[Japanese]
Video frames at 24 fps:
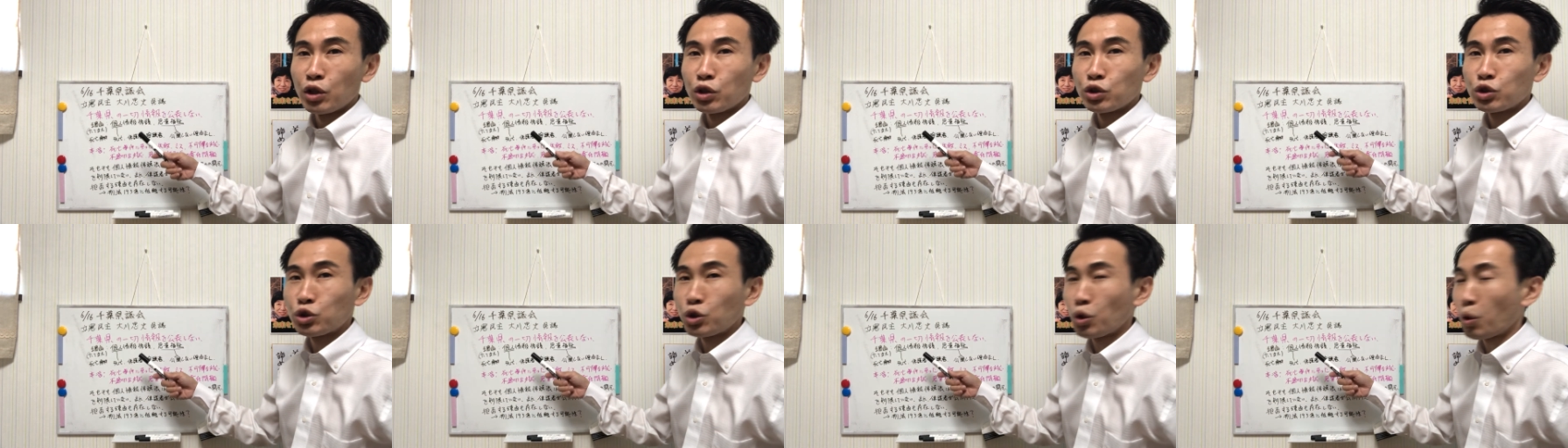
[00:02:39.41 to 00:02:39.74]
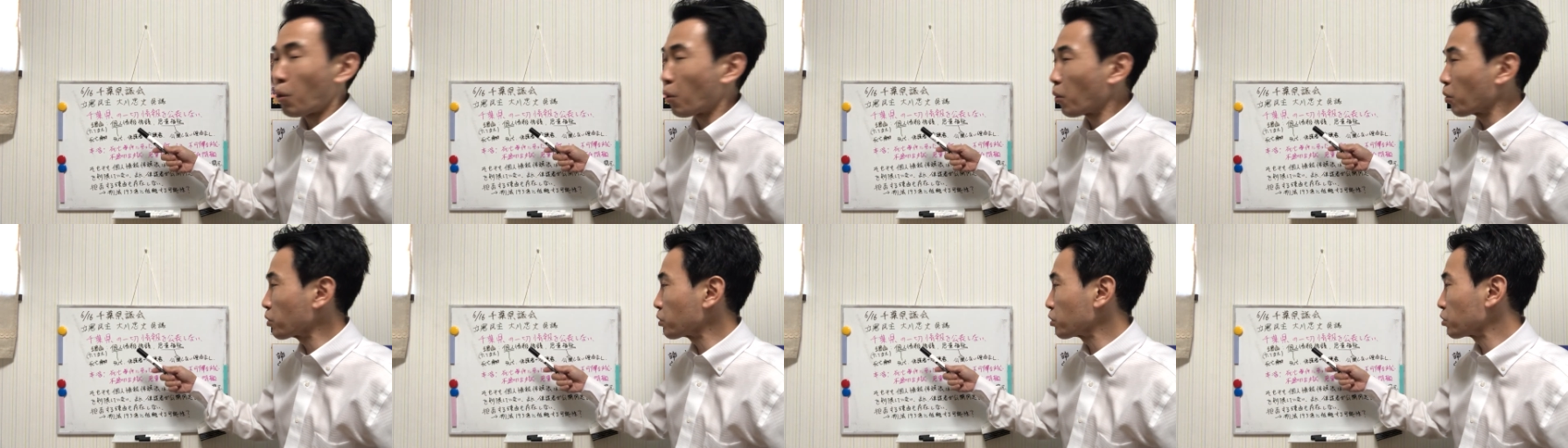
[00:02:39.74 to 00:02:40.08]

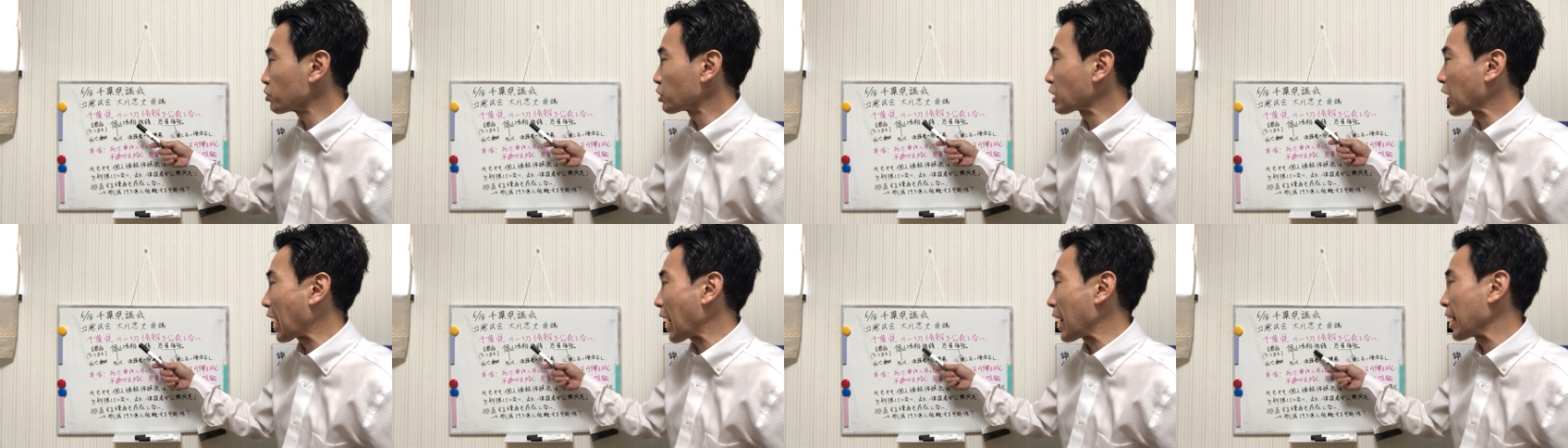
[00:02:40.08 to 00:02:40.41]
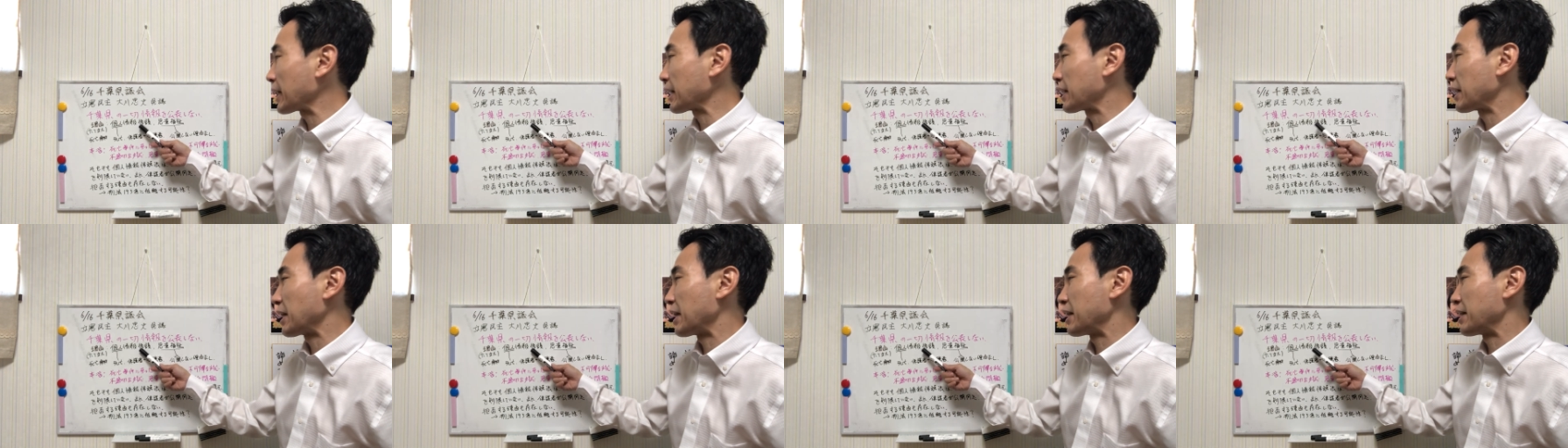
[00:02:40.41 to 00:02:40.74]
そういう
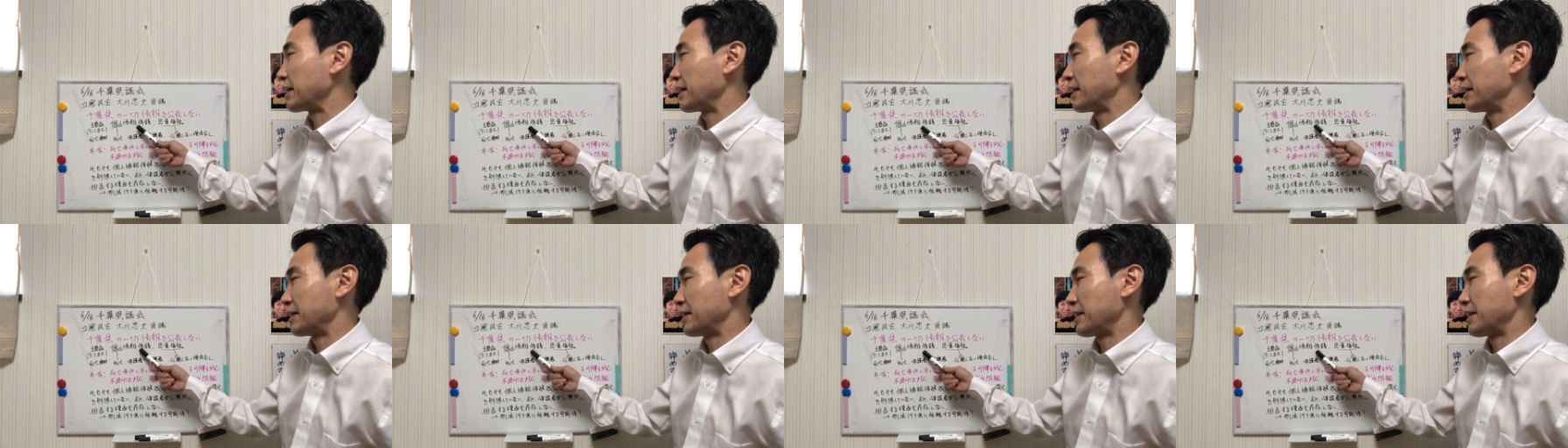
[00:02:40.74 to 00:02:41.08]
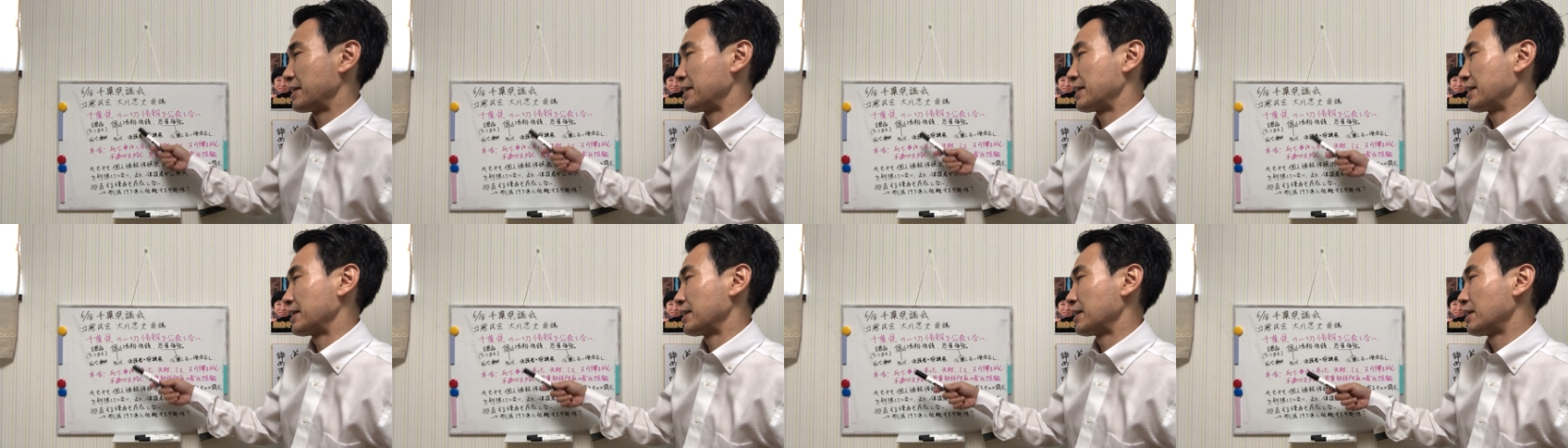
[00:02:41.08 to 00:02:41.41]
観点なん
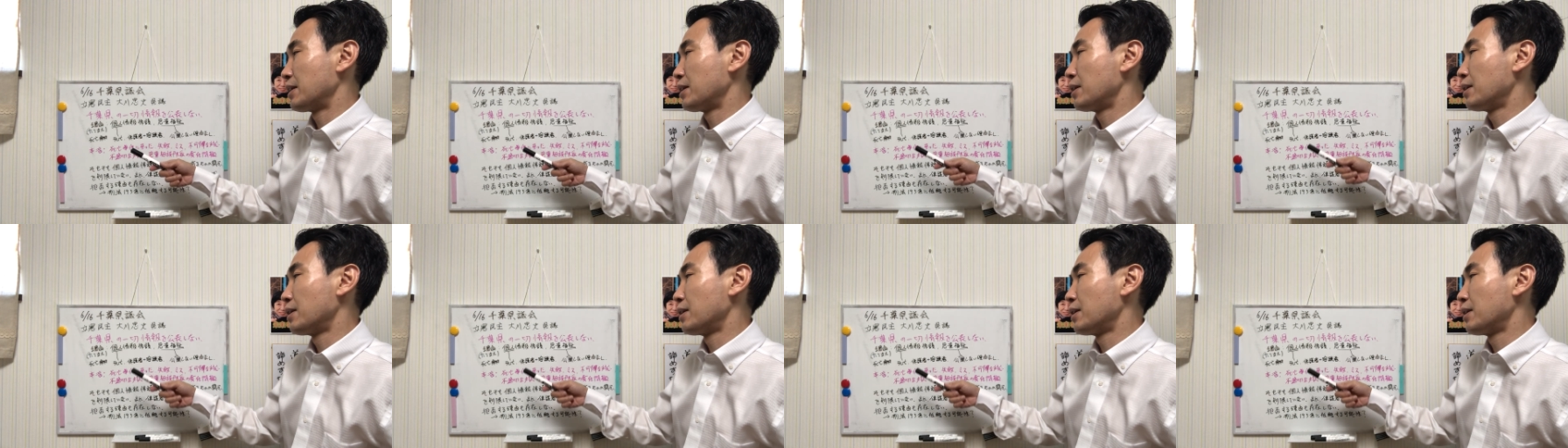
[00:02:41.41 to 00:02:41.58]
です